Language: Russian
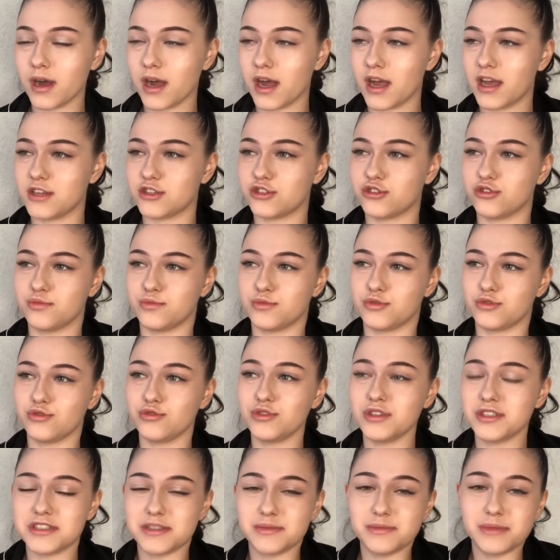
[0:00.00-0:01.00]
А я же думаю, ну
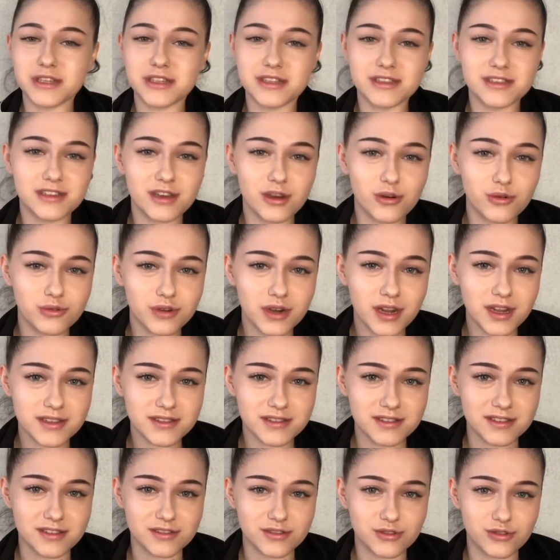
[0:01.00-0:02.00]
если медленно,
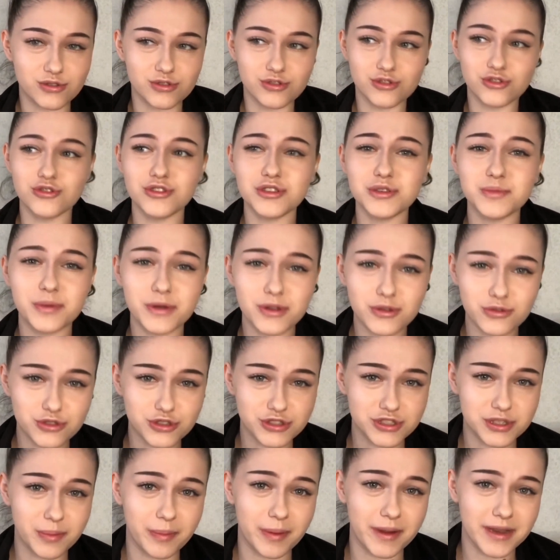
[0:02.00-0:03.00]
аккуратно, то ничего не
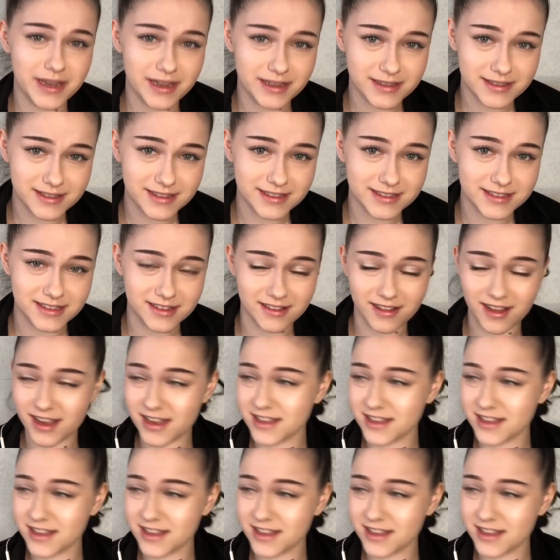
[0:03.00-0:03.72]
получится, понятное дело.